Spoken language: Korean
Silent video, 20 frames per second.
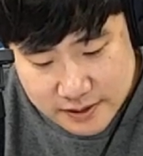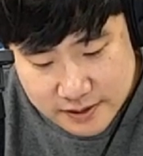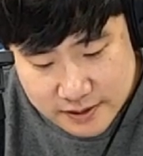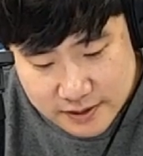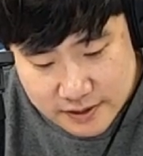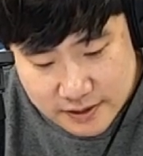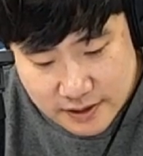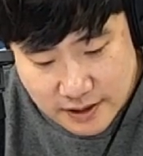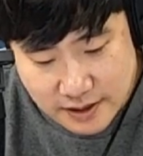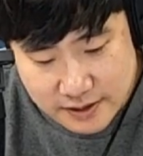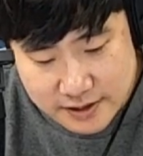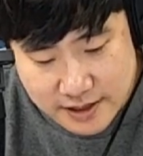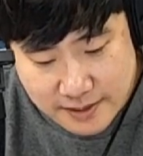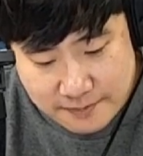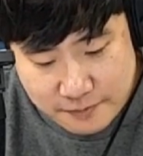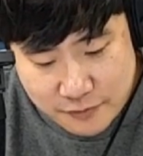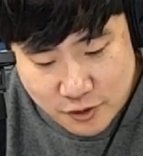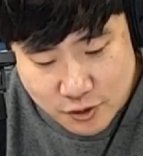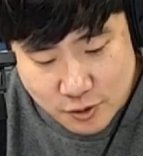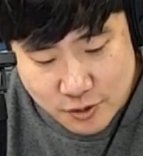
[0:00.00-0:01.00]
아,
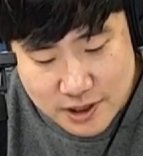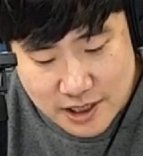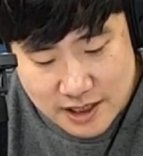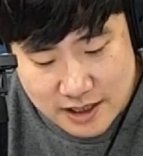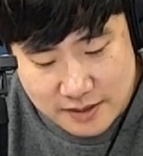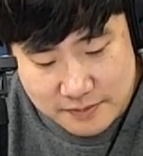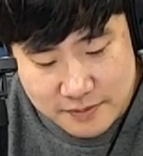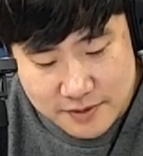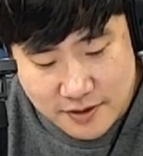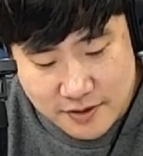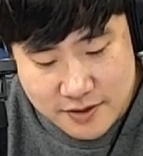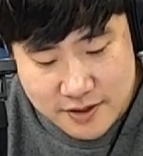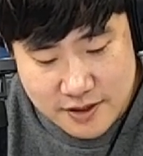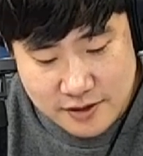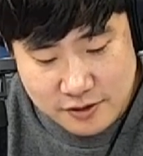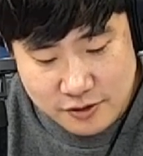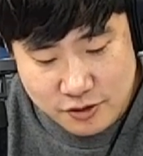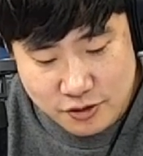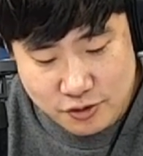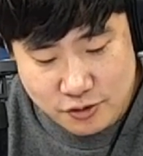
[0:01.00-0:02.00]
3654님,
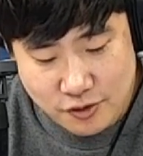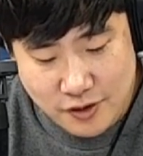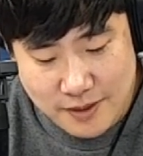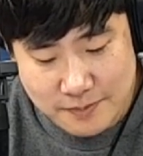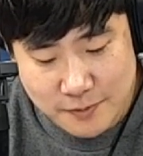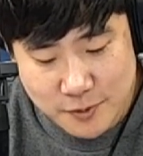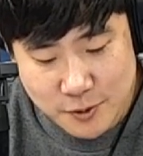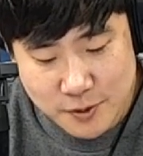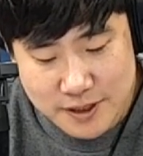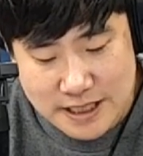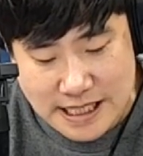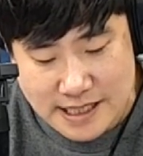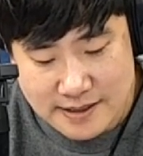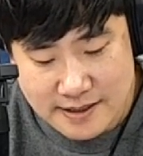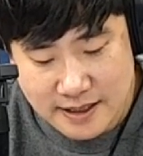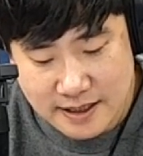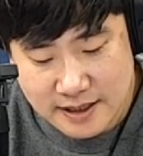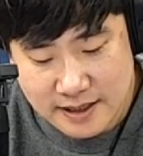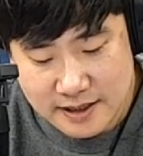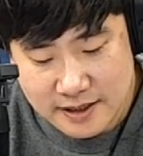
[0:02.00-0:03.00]
성재형 축구도 안 보고
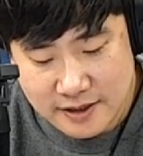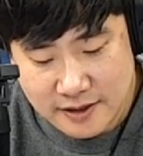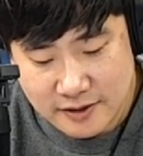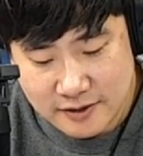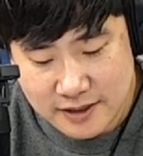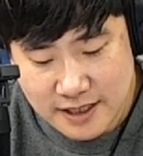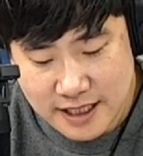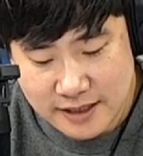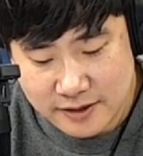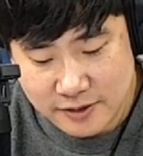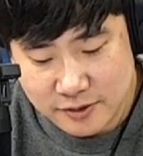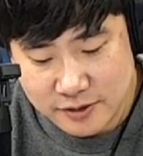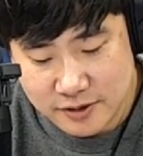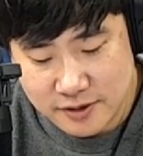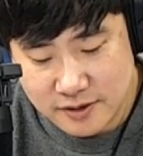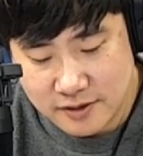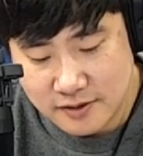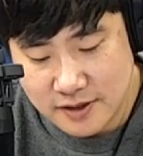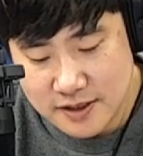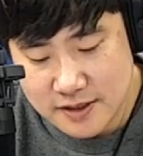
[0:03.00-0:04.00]
잘생긴 형 라디오
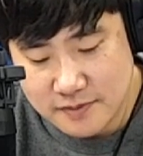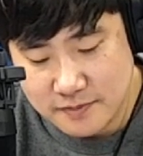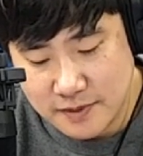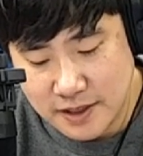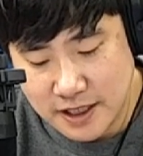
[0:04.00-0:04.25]
들으러 왔습니다.